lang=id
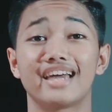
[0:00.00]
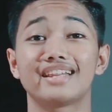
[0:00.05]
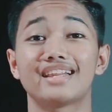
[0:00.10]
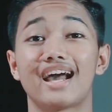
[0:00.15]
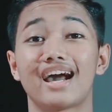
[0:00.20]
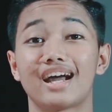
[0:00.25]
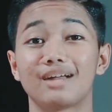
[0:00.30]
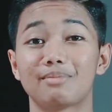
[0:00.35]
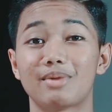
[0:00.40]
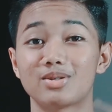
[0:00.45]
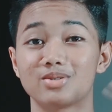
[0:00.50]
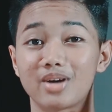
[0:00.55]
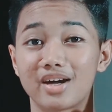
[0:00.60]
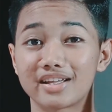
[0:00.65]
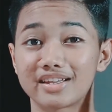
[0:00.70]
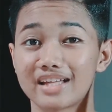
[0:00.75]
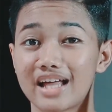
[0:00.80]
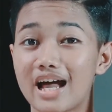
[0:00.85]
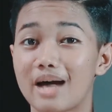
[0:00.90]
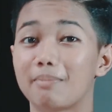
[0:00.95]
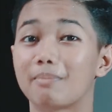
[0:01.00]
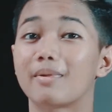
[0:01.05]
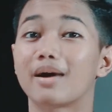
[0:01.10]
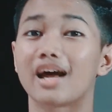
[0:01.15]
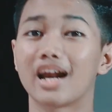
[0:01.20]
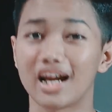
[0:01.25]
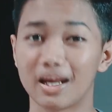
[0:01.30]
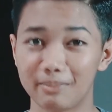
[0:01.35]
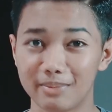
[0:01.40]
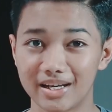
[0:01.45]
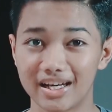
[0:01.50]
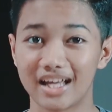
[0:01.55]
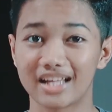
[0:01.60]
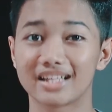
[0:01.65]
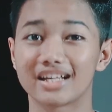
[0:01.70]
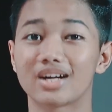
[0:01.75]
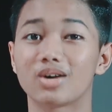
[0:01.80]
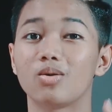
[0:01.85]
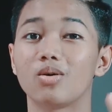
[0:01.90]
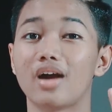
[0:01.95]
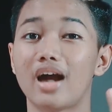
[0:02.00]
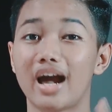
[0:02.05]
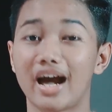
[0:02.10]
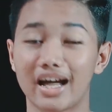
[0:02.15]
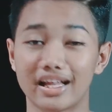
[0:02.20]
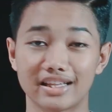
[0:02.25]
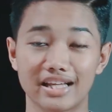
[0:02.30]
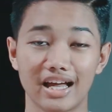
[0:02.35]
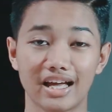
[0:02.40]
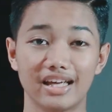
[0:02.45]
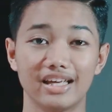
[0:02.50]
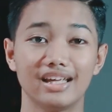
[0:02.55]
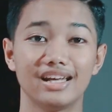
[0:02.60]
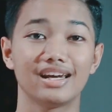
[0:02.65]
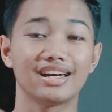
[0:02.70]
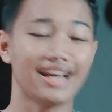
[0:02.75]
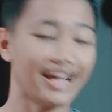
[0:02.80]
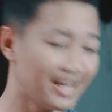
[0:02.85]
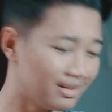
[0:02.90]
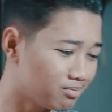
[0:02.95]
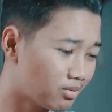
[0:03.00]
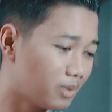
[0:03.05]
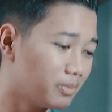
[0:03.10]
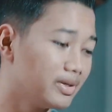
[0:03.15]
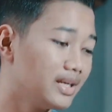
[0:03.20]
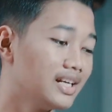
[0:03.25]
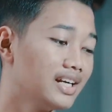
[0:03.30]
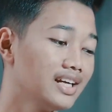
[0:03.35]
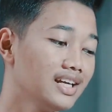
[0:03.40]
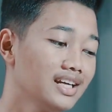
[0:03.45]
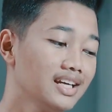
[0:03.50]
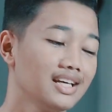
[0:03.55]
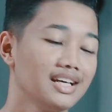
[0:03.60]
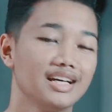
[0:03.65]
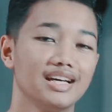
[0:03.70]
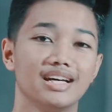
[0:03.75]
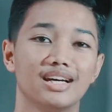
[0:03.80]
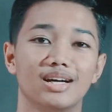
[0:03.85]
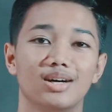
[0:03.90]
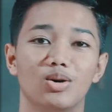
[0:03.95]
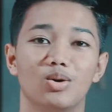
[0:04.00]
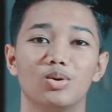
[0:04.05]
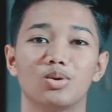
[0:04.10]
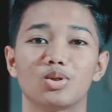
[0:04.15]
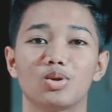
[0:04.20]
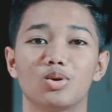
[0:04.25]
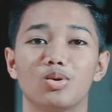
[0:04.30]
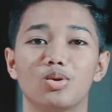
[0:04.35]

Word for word: kita akan masuk ke tab kelebihan dan kekurangan dari line pump ini untuk